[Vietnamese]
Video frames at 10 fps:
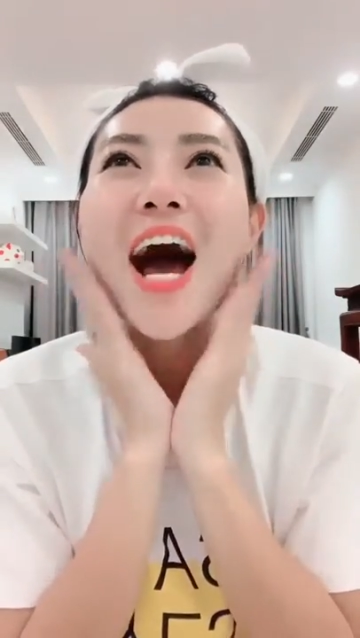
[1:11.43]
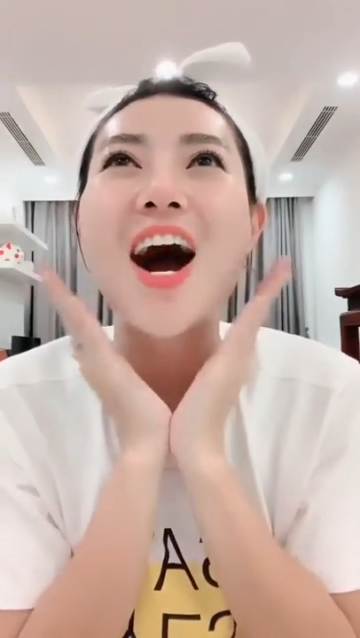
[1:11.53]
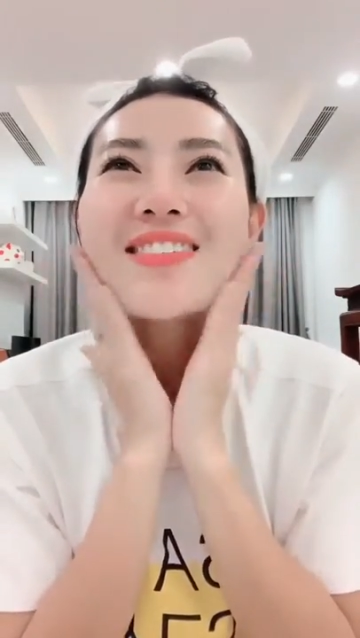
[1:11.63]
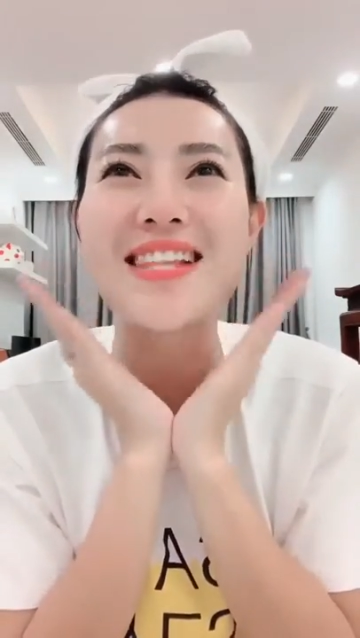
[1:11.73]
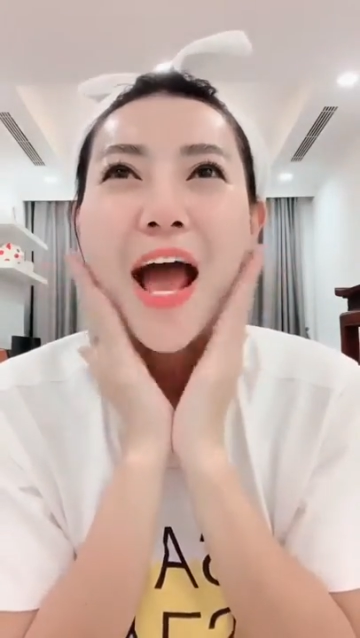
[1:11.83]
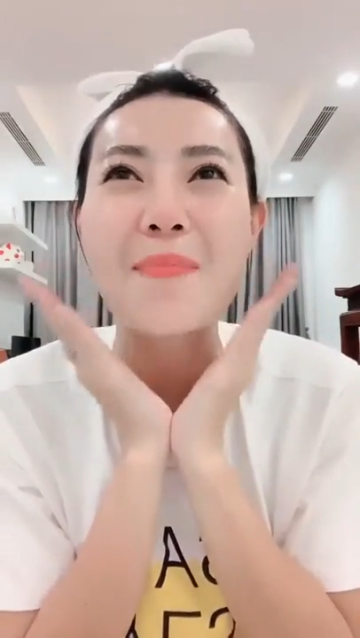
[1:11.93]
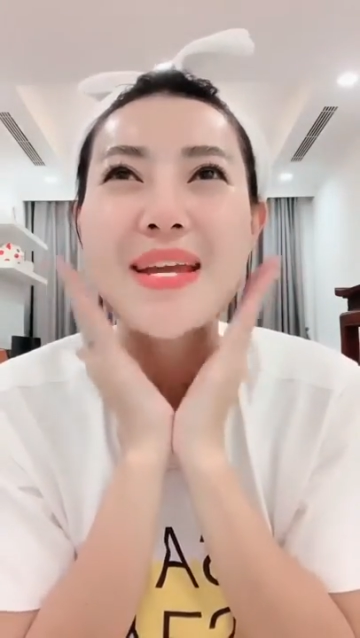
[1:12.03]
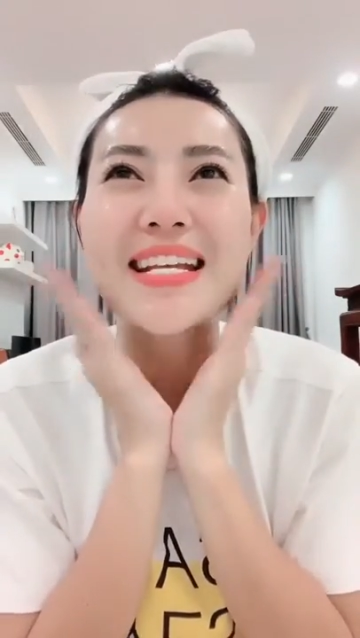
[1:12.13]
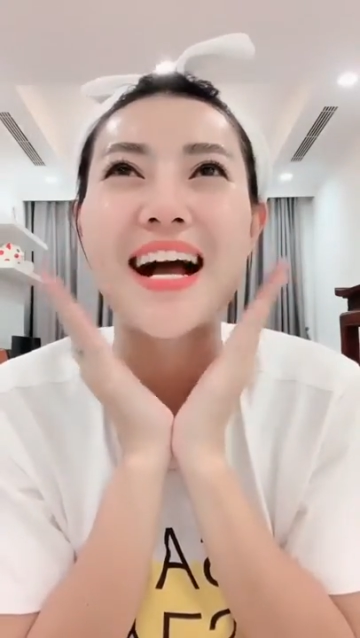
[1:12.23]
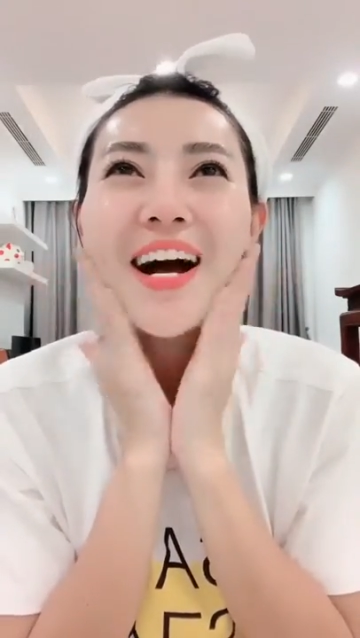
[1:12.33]
Đó,
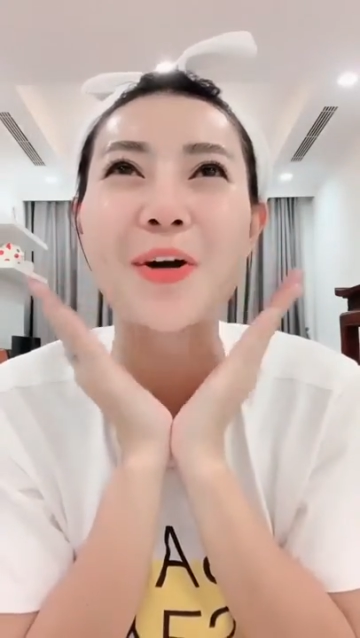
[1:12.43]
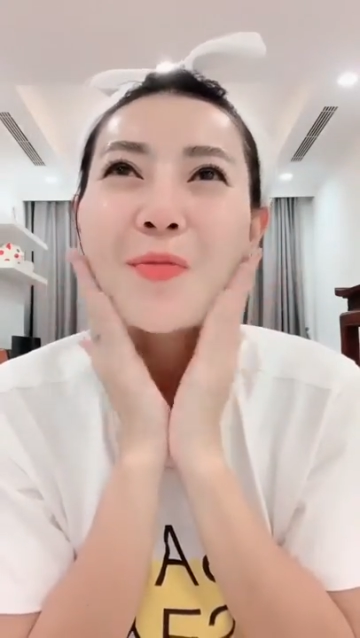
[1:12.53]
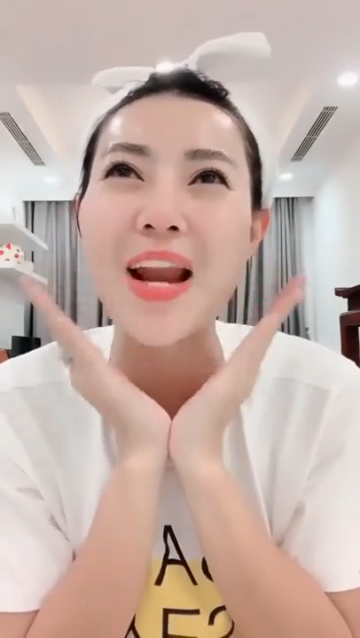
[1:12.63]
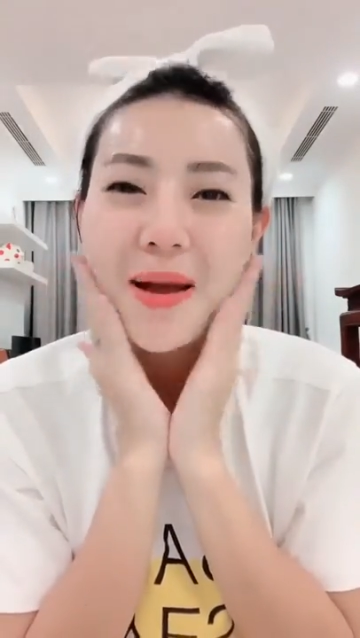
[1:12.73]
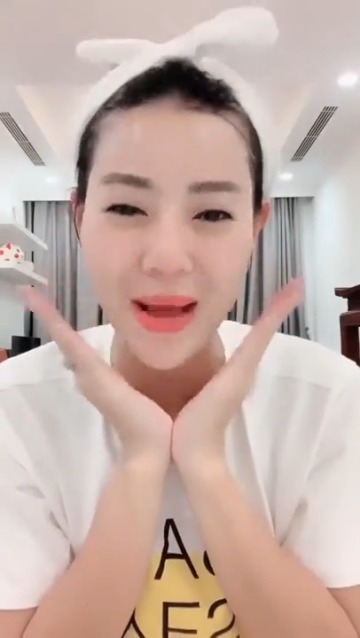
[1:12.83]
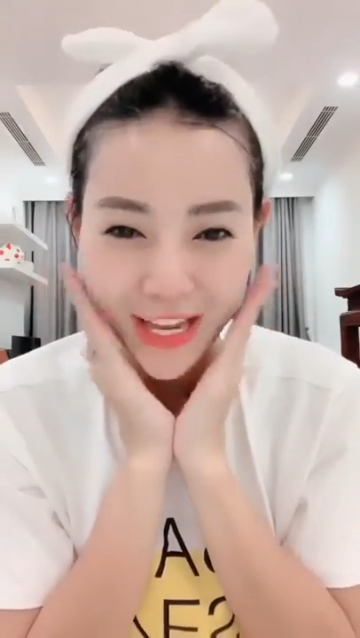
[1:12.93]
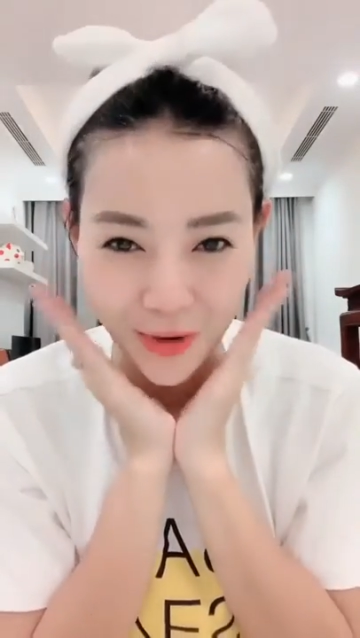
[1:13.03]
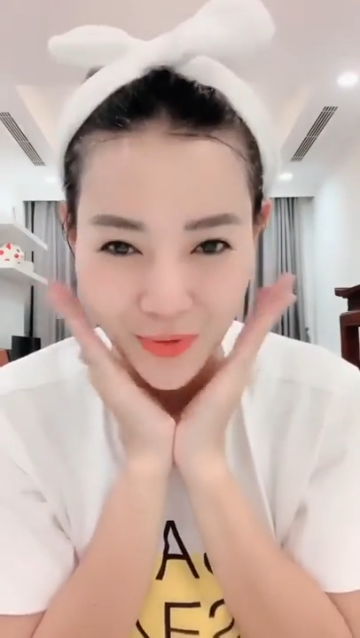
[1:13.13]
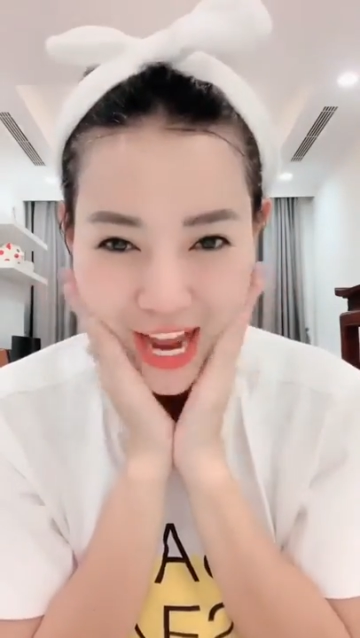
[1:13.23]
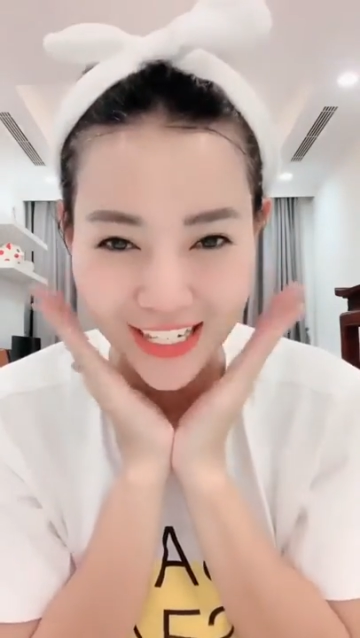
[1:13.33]
sáng mình cũng làm
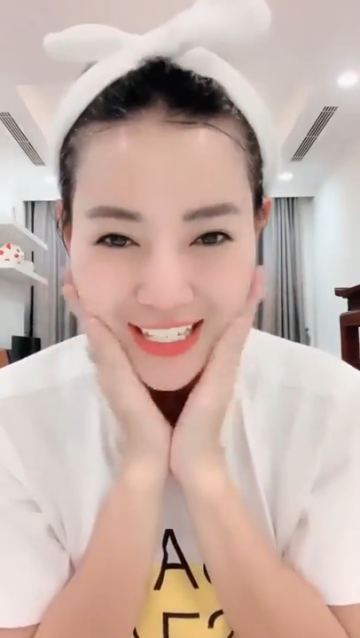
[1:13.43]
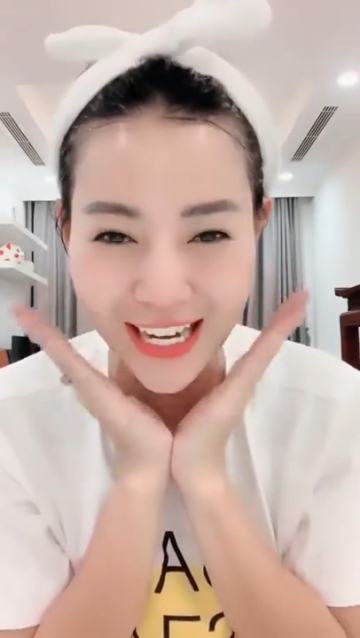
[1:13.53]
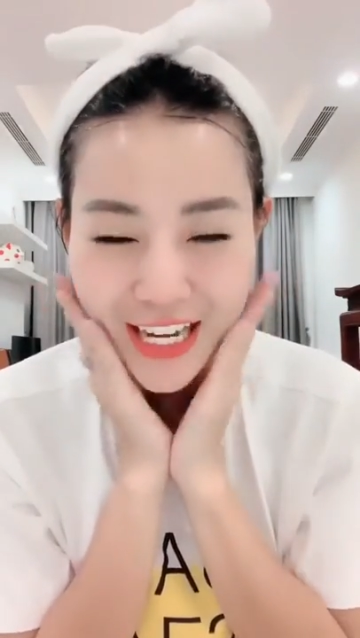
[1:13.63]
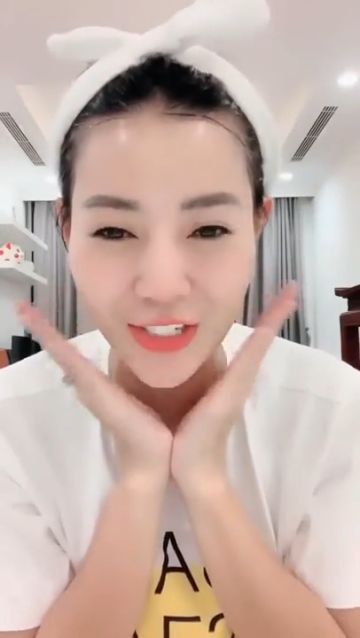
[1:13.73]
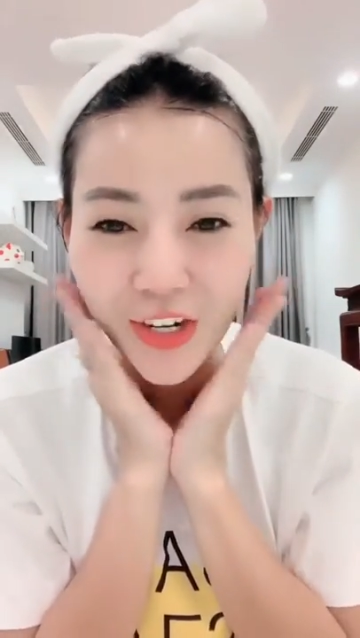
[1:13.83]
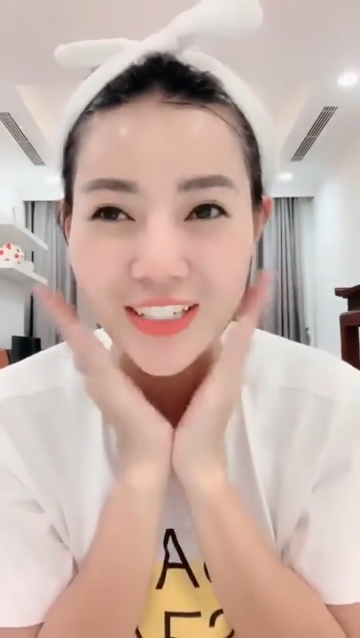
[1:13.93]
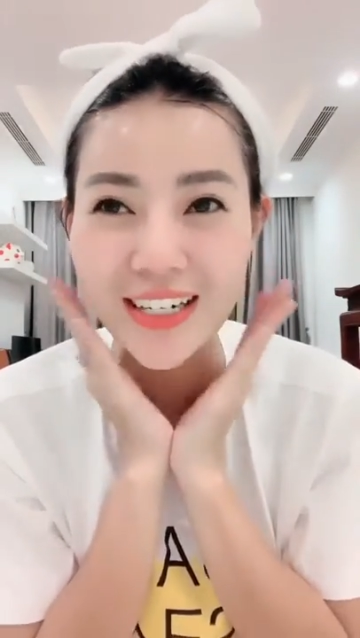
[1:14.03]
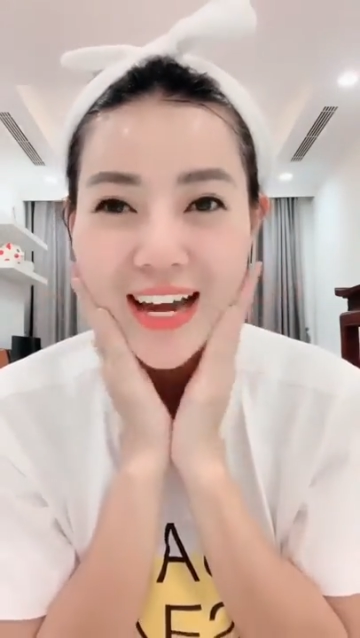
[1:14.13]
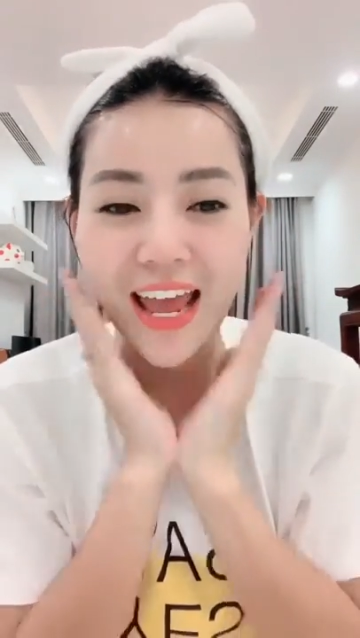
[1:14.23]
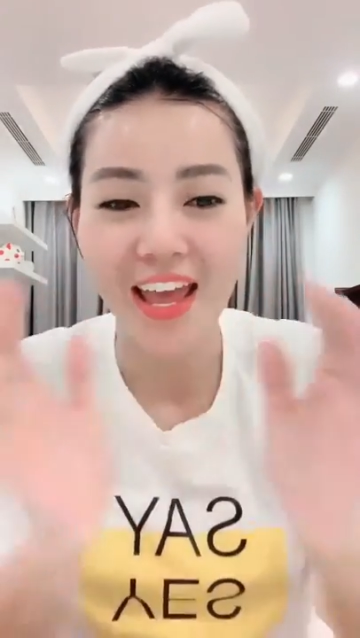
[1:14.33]
hai công đoạn như thế này cho
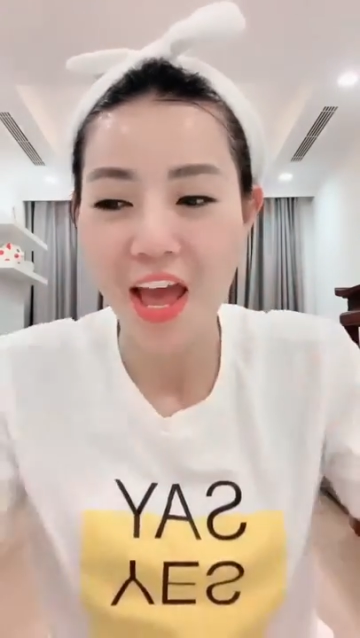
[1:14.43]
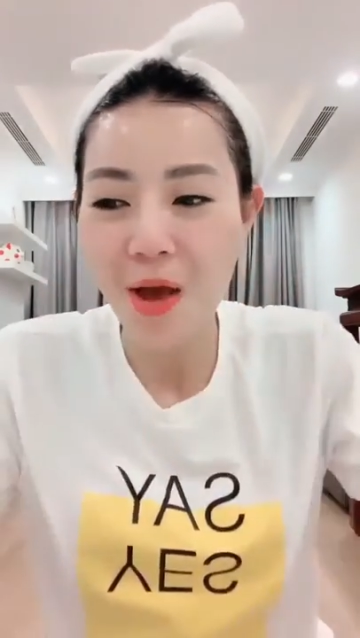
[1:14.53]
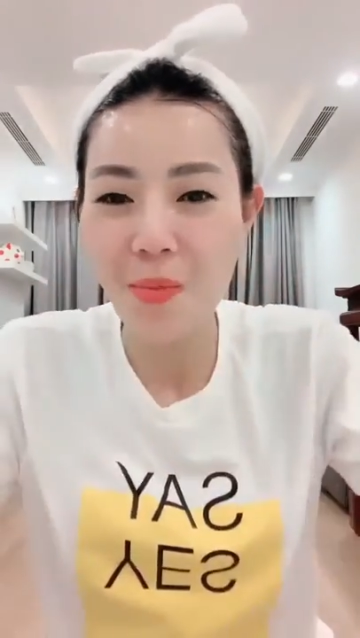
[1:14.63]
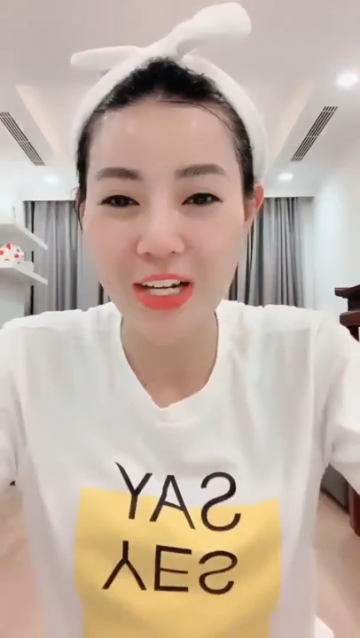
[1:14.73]
Hương này.